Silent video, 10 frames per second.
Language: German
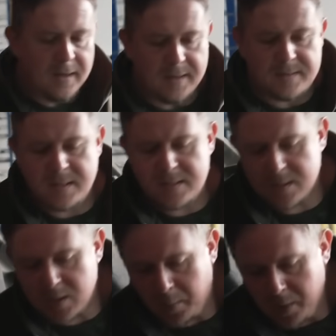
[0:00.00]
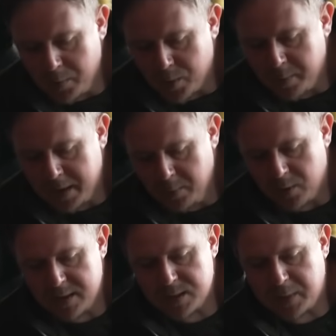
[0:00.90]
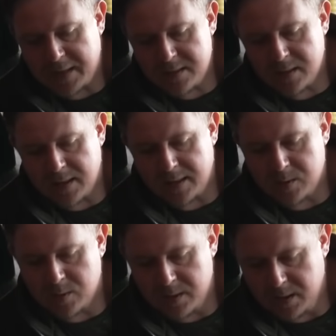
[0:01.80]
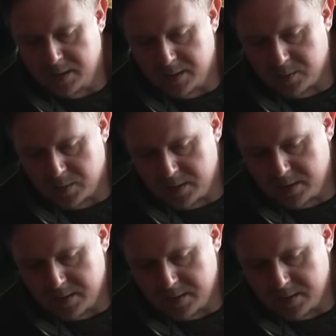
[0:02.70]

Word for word: Jetzt siehst du, jetzt haben wir ein Problem, oder? Jetzt passt die Kategorie nicht, oder?